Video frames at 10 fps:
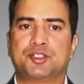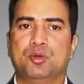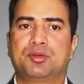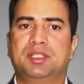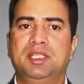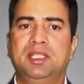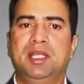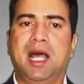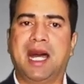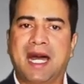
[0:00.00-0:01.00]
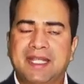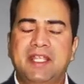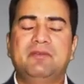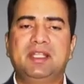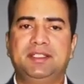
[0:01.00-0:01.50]
जो कि
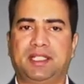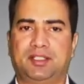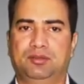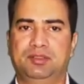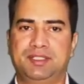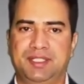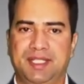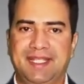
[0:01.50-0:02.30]
आने वाली टेक्नोलॉजी